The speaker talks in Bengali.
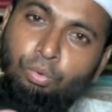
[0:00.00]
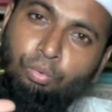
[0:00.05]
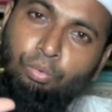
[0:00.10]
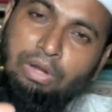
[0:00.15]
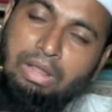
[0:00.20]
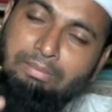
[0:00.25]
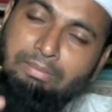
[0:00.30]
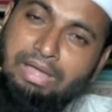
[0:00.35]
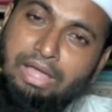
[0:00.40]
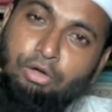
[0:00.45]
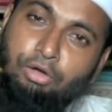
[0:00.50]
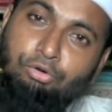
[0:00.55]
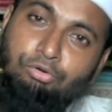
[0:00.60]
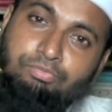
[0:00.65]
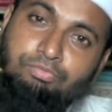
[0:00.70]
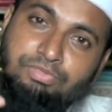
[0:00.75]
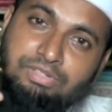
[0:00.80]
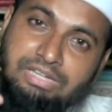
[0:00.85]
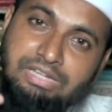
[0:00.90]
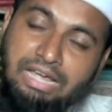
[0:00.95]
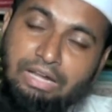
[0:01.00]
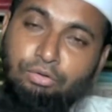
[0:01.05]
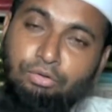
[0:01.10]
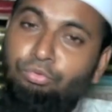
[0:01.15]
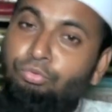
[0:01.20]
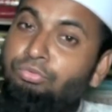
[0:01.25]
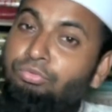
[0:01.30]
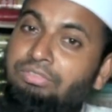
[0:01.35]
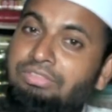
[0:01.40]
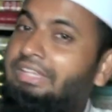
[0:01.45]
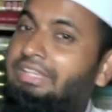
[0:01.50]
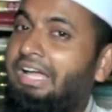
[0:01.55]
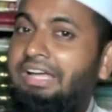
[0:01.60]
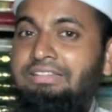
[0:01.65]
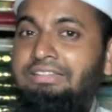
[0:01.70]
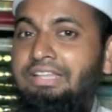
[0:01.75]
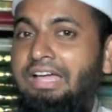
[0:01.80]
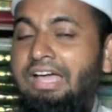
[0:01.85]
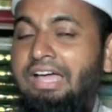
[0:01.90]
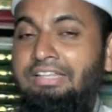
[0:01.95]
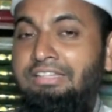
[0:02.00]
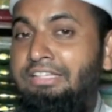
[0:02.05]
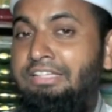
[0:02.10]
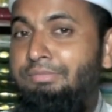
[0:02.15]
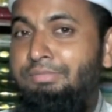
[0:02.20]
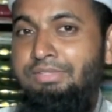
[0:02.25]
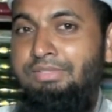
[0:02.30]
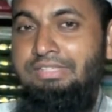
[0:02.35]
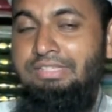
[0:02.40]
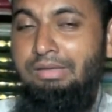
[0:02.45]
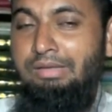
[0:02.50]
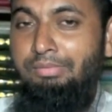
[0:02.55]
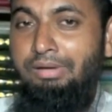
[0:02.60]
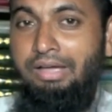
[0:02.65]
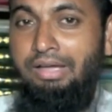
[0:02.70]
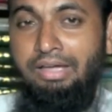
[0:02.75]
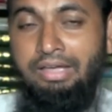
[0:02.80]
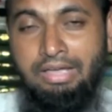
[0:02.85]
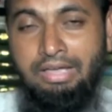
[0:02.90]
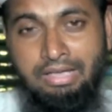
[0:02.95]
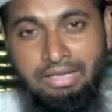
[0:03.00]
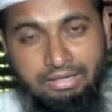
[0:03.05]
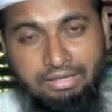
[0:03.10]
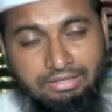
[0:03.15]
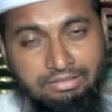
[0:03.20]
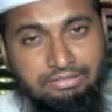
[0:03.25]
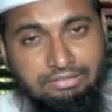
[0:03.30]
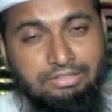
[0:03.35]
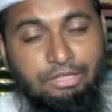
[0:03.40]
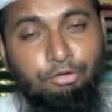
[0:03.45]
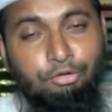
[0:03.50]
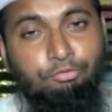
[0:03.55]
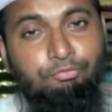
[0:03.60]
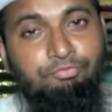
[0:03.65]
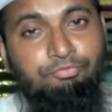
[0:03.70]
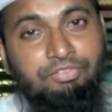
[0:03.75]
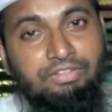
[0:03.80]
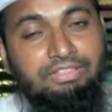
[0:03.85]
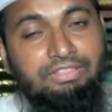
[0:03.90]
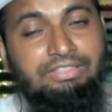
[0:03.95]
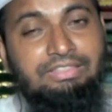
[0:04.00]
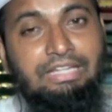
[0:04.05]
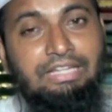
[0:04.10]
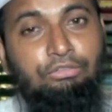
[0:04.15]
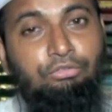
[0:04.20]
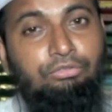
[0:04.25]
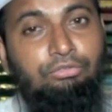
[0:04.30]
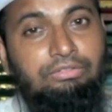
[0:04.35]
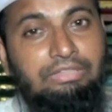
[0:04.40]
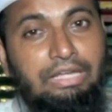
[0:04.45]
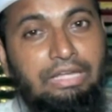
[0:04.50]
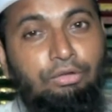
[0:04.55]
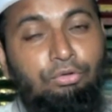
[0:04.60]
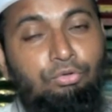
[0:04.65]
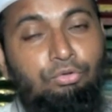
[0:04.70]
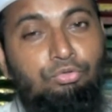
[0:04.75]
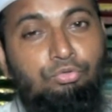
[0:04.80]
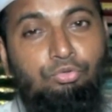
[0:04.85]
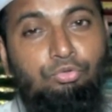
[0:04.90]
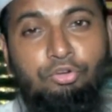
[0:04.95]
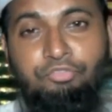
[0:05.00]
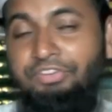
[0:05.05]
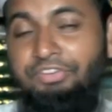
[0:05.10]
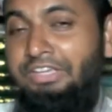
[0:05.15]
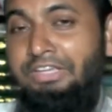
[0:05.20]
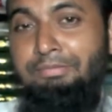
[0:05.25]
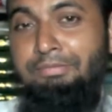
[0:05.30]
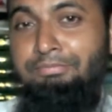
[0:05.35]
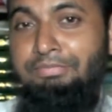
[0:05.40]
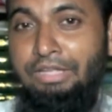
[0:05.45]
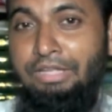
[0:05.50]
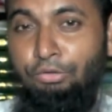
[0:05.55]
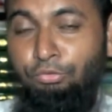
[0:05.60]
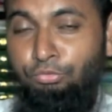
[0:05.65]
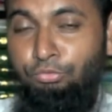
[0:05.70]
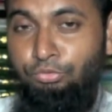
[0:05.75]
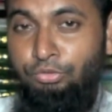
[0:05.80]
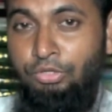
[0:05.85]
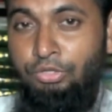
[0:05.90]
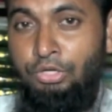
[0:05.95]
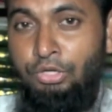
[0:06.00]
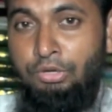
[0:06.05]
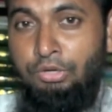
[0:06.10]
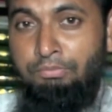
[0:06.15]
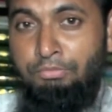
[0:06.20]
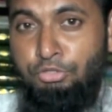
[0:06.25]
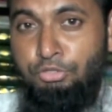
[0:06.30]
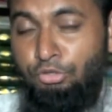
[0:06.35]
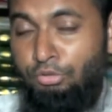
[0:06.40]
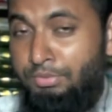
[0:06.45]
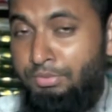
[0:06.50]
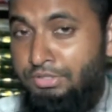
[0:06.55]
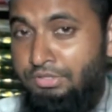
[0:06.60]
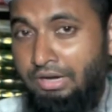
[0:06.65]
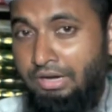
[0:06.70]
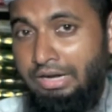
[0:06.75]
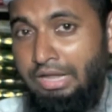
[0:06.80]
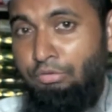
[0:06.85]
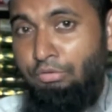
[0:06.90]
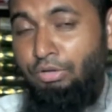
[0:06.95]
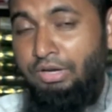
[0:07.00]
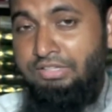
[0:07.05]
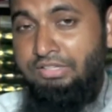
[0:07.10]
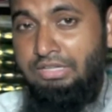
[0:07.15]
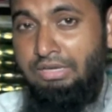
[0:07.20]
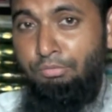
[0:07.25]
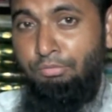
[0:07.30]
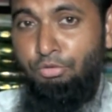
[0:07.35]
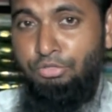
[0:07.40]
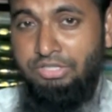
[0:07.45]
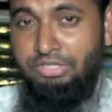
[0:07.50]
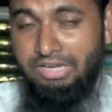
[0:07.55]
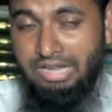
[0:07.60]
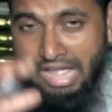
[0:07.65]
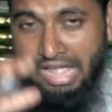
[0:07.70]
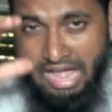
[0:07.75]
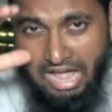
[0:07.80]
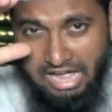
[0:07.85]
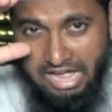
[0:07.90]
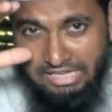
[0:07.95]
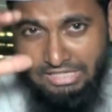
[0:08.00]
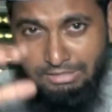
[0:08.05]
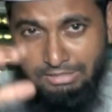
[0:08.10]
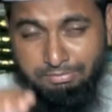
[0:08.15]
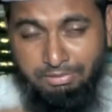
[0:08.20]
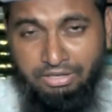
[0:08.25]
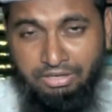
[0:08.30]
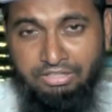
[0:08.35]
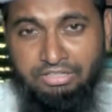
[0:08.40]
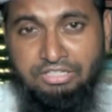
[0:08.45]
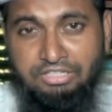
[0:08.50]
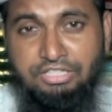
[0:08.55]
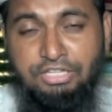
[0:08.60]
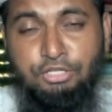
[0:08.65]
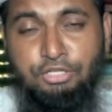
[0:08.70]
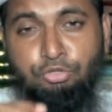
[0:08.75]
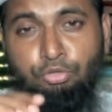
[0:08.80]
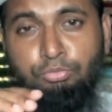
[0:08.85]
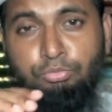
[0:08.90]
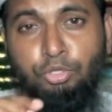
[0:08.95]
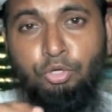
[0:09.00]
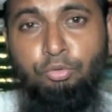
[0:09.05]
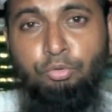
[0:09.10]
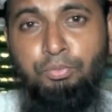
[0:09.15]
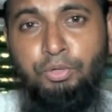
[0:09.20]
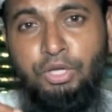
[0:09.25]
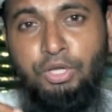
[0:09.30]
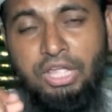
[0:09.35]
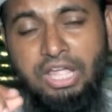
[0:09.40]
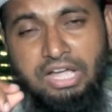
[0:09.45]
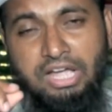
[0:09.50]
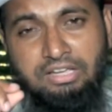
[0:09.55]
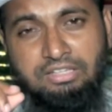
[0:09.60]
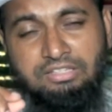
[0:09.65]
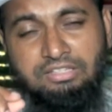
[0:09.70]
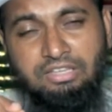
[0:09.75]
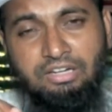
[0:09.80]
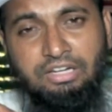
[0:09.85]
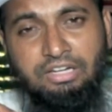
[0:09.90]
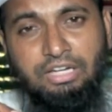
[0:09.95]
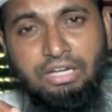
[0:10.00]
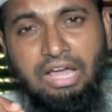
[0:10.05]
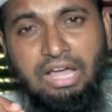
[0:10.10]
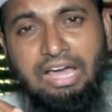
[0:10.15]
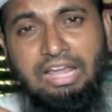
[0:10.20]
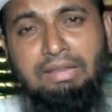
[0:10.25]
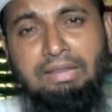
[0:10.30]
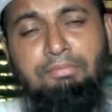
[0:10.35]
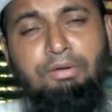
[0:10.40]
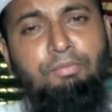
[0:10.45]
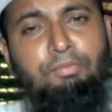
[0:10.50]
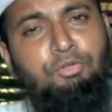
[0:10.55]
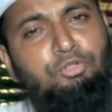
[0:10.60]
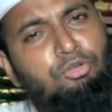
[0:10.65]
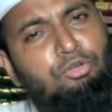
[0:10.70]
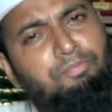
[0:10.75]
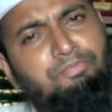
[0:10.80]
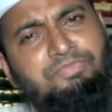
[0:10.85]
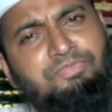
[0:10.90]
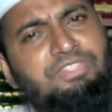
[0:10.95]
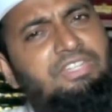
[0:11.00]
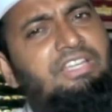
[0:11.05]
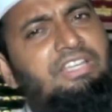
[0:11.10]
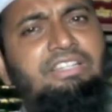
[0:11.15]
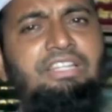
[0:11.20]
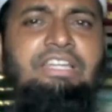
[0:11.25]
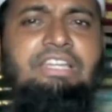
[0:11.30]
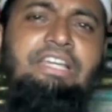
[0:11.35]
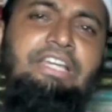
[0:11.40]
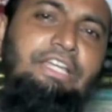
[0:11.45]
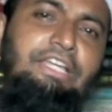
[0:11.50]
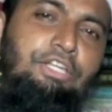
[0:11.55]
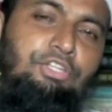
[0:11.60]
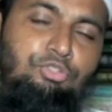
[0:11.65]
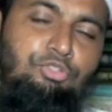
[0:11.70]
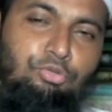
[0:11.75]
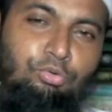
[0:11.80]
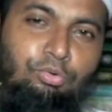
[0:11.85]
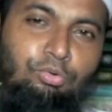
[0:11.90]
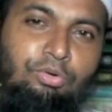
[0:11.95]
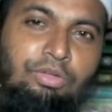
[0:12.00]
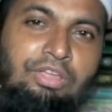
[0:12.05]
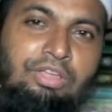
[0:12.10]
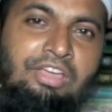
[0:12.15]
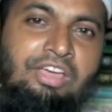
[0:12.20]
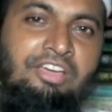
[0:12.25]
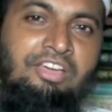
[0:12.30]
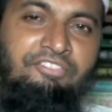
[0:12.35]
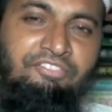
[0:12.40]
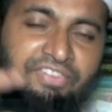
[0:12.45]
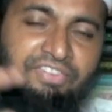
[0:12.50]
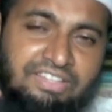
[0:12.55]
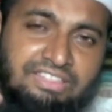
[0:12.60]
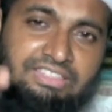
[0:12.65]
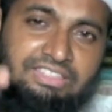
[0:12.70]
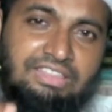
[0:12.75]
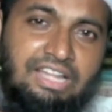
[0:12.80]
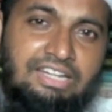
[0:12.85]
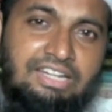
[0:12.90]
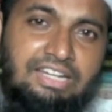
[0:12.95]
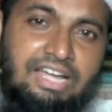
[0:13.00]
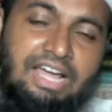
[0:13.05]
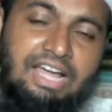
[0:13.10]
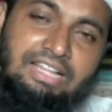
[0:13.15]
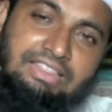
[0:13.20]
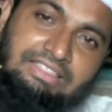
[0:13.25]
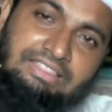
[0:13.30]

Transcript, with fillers: ওলামা উহুম শারুন তাহতা আদিম ইসামা ইন্দাহুম ফিতনাতুন তাহরুজু হিম তাউদ বিশ্বনবী সাল্লাহ আলাইসাল্লাম বলেছেন আসমানের নিচে জমিনের উপরে এক শ্রেণীর আলেম হবে সবচাইতে নিকৃষ্ট ফিতনাটা